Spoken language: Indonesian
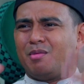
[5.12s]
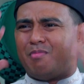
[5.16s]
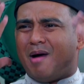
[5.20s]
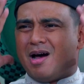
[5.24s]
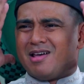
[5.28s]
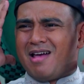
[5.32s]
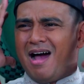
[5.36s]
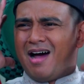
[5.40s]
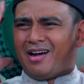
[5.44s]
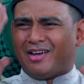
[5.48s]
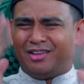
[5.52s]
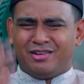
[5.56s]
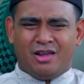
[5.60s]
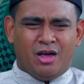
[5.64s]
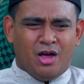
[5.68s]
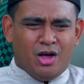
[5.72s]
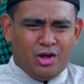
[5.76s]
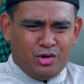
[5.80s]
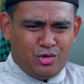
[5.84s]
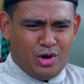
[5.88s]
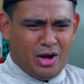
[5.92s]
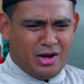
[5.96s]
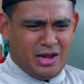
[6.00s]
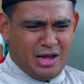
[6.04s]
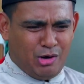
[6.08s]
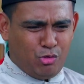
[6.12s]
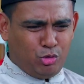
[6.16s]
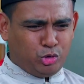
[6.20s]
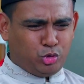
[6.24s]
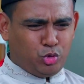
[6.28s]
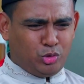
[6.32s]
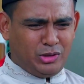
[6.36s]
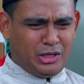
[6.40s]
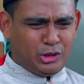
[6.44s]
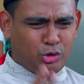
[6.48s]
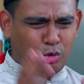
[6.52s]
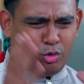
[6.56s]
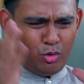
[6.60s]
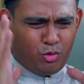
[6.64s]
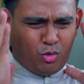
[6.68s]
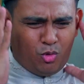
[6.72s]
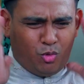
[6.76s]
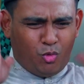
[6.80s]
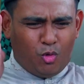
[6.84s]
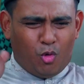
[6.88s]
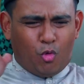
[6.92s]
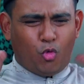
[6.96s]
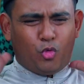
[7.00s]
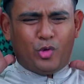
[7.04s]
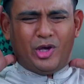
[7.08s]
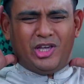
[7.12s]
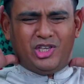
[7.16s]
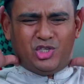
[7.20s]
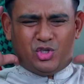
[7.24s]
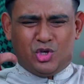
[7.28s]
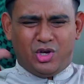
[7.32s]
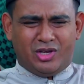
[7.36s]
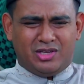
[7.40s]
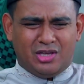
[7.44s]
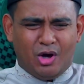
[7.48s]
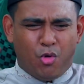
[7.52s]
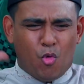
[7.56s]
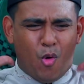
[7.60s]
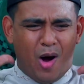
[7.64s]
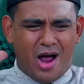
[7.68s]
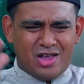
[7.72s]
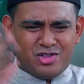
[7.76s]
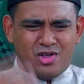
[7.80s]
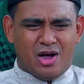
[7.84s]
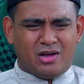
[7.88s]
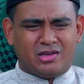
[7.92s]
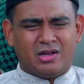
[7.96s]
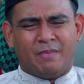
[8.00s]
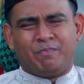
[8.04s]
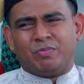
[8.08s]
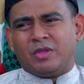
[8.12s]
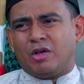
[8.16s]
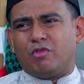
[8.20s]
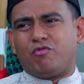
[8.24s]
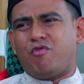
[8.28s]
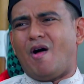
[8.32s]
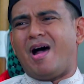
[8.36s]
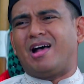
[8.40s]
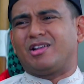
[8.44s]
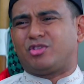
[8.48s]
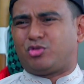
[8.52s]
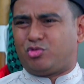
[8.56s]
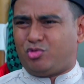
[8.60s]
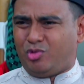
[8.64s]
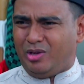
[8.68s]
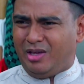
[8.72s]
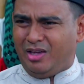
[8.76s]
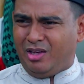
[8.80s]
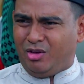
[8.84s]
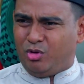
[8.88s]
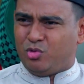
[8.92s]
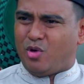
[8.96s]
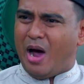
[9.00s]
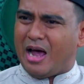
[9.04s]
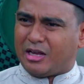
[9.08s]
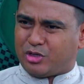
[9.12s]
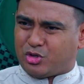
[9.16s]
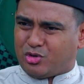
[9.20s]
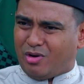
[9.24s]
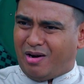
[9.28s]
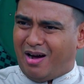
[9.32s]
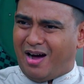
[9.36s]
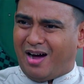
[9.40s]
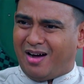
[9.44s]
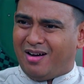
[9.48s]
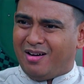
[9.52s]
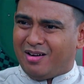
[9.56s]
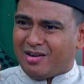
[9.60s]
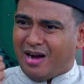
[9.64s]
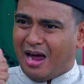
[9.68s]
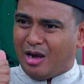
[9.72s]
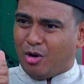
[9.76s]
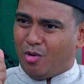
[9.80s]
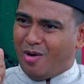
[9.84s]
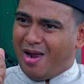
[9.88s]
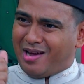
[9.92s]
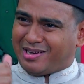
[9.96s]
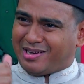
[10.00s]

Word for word: bayangin Dede Utun itu wijinya wajahnya pasti ah kalau